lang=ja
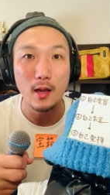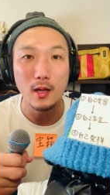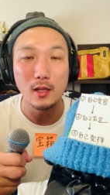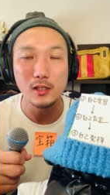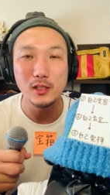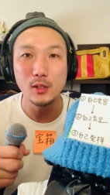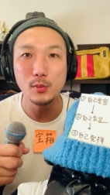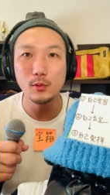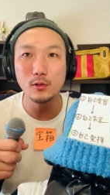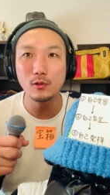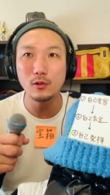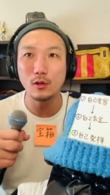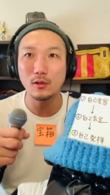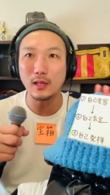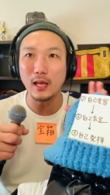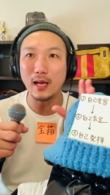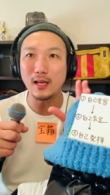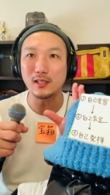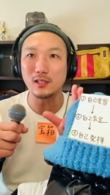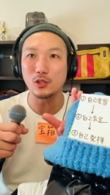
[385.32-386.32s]
自分の
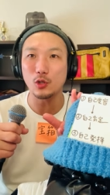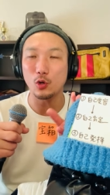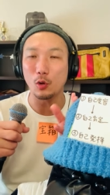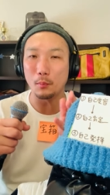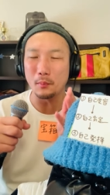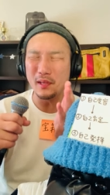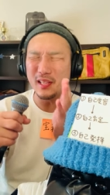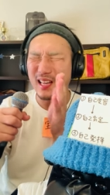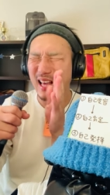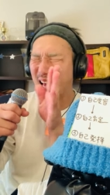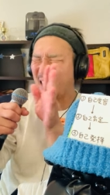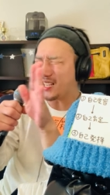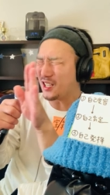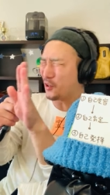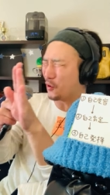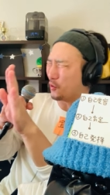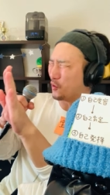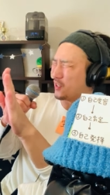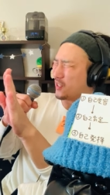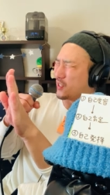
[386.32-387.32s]
短所を見ない
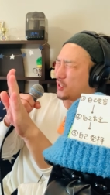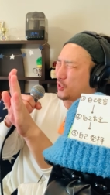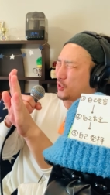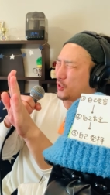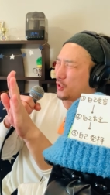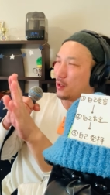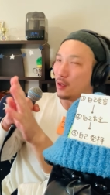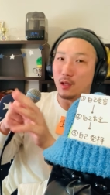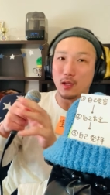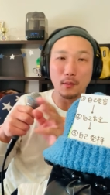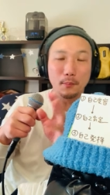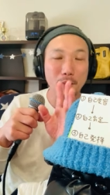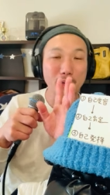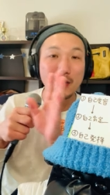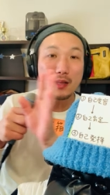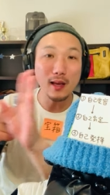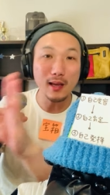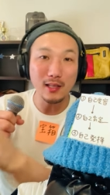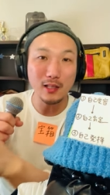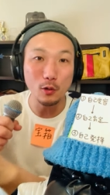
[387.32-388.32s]
ようにする、見
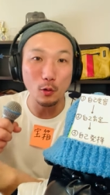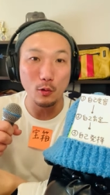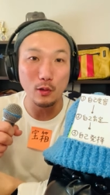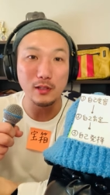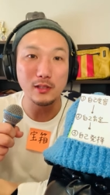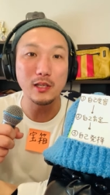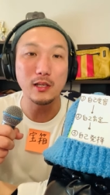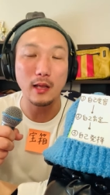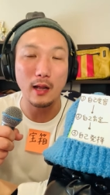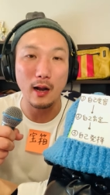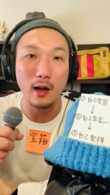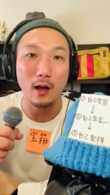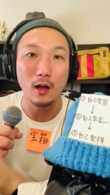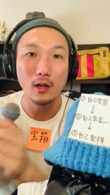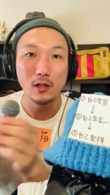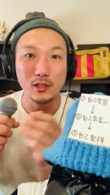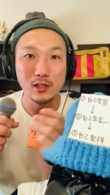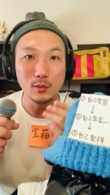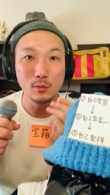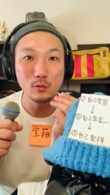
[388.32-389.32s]
ないようにしてたら
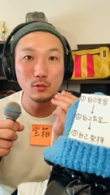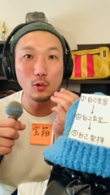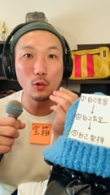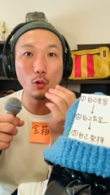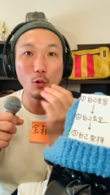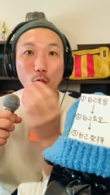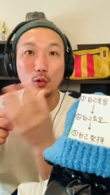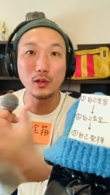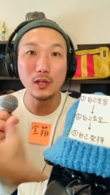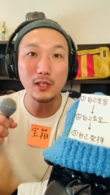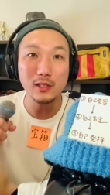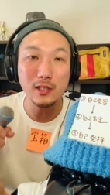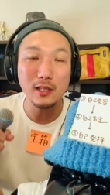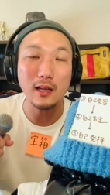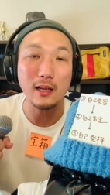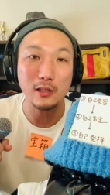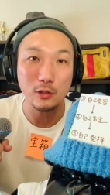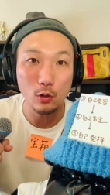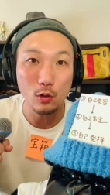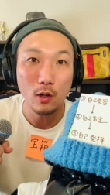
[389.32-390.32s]
自分を肯定してな
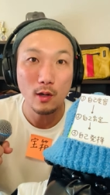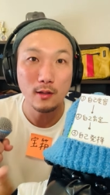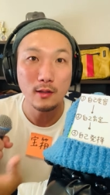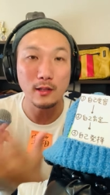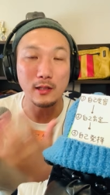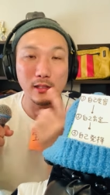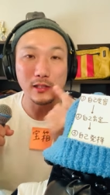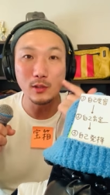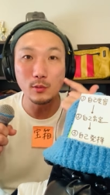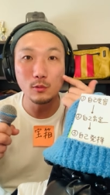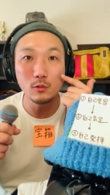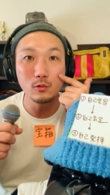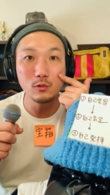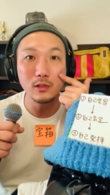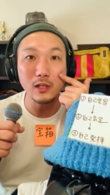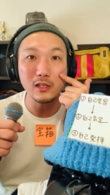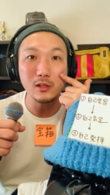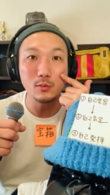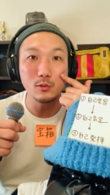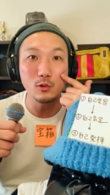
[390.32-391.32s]
いでしょ。だって自分で
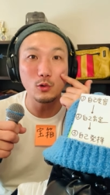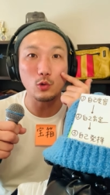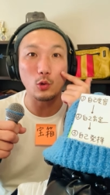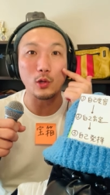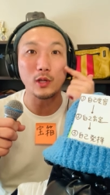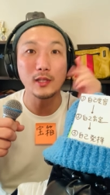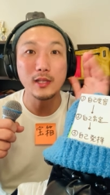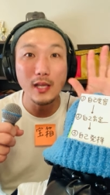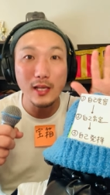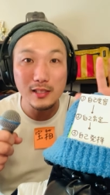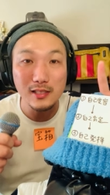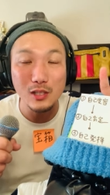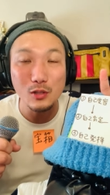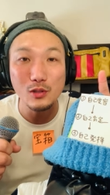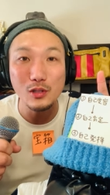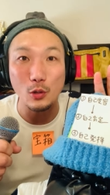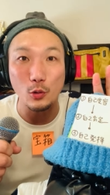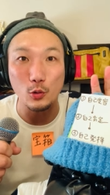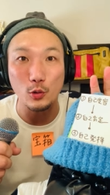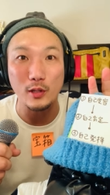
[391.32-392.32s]
自分のことを否定してるっ
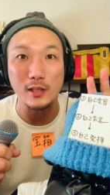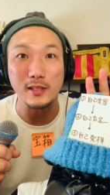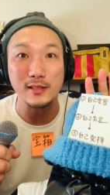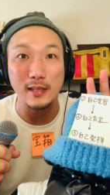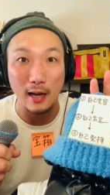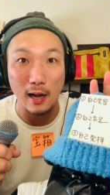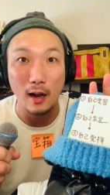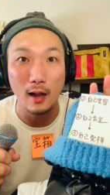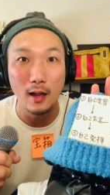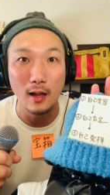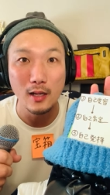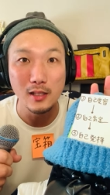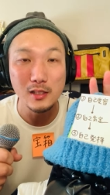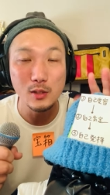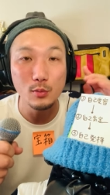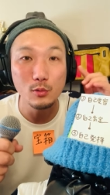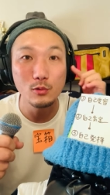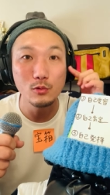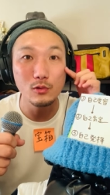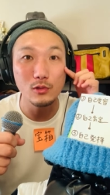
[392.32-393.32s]
てことですから、自己
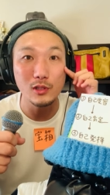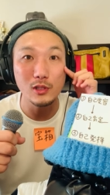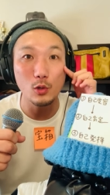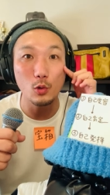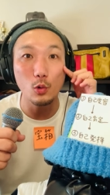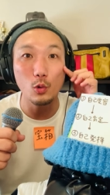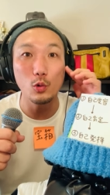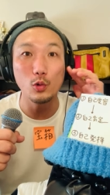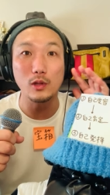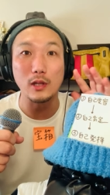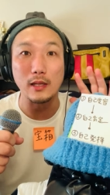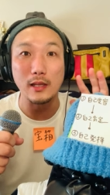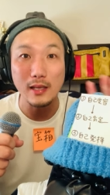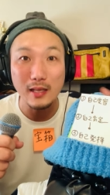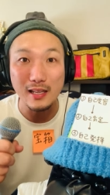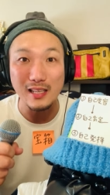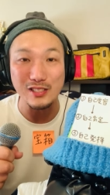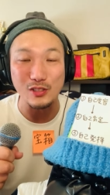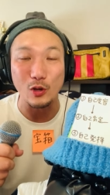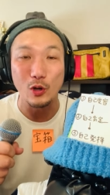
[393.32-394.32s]
肯定できな
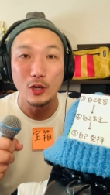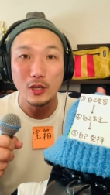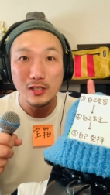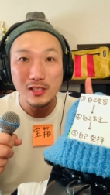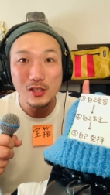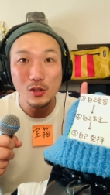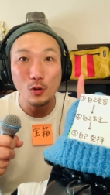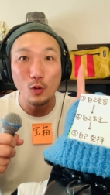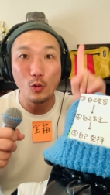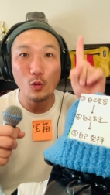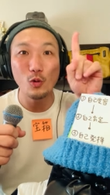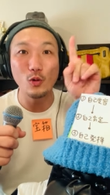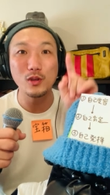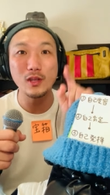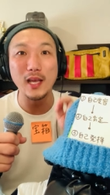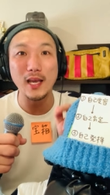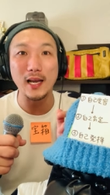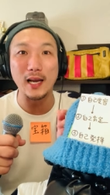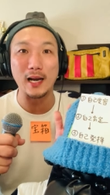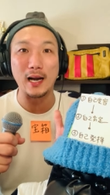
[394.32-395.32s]
いんですよ。自己肯
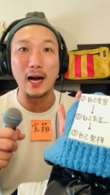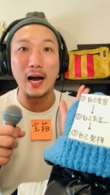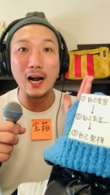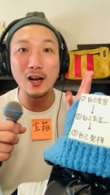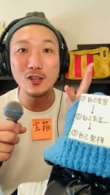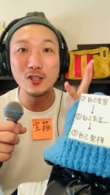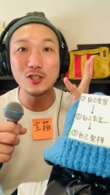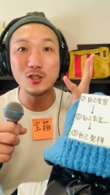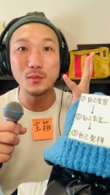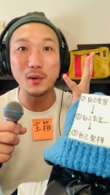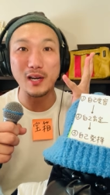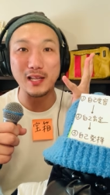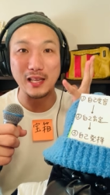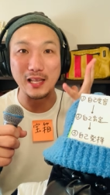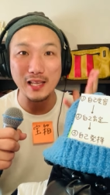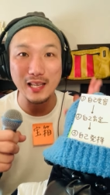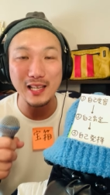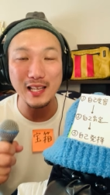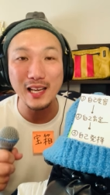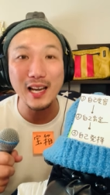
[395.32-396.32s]
定感が育まれてい
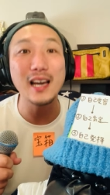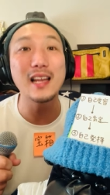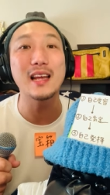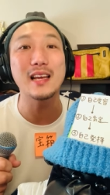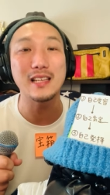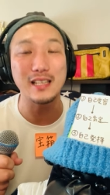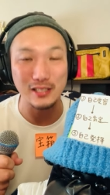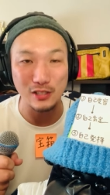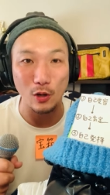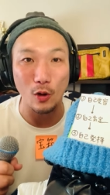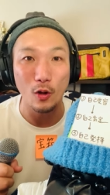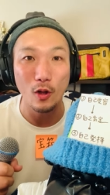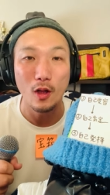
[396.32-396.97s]
かないんですよ。